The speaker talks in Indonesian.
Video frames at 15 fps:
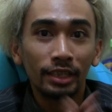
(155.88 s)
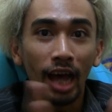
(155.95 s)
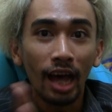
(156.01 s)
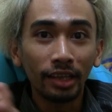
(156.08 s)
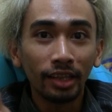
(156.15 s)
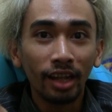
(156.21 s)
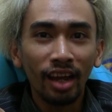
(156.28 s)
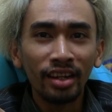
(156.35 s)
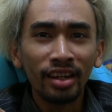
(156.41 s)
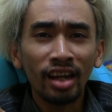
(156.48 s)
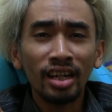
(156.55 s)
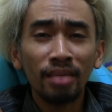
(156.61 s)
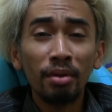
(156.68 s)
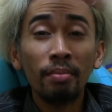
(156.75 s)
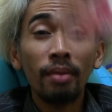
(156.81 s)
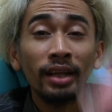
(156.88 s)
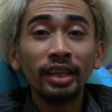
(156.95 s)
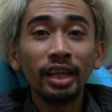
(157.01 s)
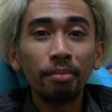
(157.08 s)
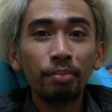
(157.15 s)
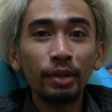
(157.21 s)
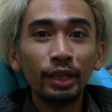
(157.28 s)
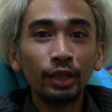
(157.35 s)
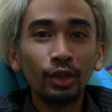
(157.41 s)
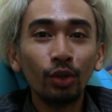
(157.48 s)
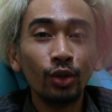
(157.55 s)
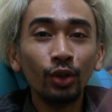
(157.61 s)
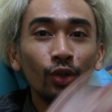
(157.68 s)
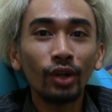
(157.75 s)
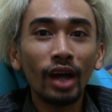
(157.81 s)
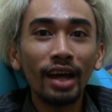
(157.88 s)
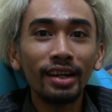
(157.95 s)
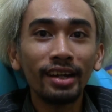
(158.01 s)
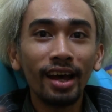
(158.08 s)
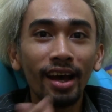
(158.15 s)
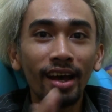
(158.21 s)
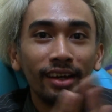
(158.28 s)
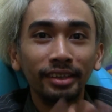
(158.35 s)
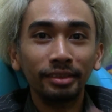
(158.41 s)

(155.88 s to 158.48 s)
saat klien Anda membanting pintu untuk Anda,